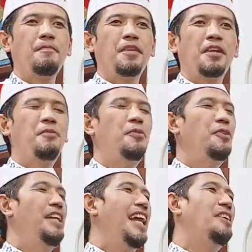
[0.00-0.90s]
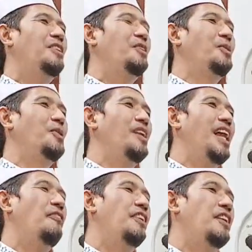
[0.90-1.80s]
Kemudian
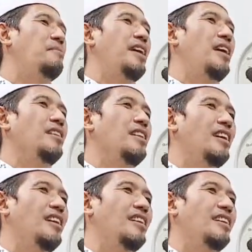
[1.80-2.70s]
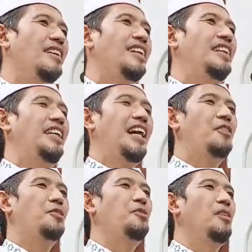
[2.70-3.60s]
turunlah firman Allah
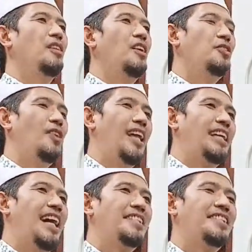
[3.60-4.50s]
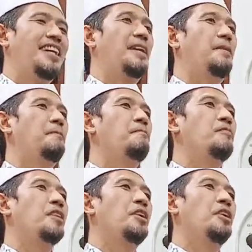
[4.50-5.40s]
ketika Rasulullah sholat
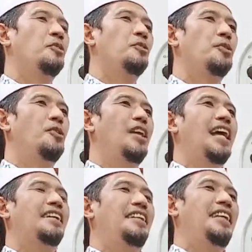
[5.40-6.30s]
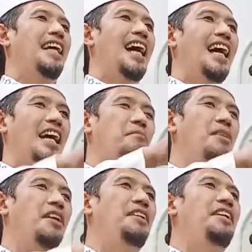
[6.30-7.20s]
asar. Turunlah ketika
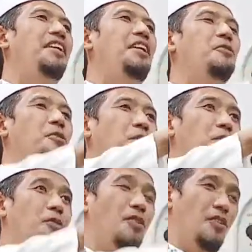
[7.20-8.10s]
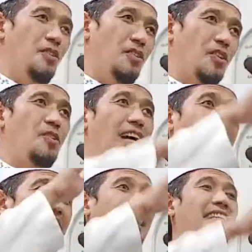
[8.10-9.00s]
akan berdiri untuk
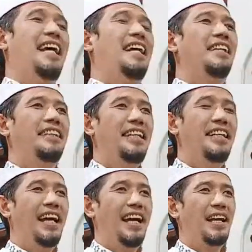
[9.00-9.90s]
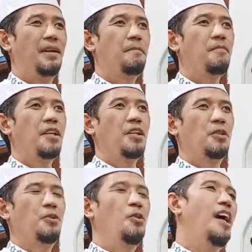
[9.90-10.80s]
rokaat yang ketiga.
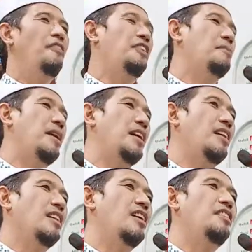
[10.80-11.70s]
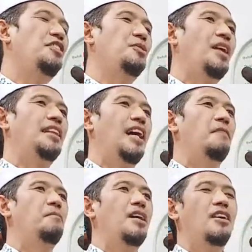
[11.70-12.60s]
Turunlah firman Allah di surat
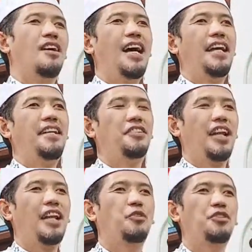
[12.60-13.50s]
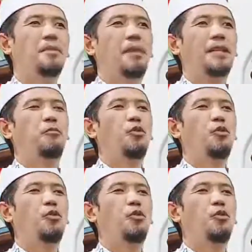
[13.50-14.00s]
Al-Baqarah ayat 144.